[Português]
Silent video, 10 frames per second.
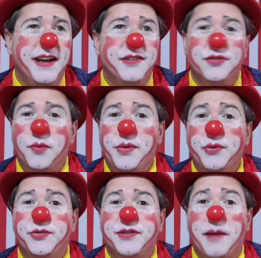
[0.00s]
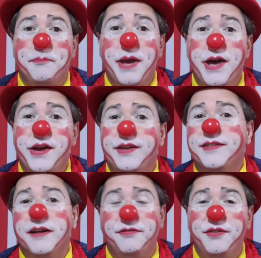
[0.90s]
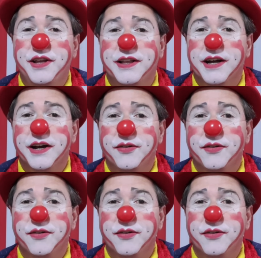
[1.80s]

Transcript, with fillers: É sobre os saberes da vida,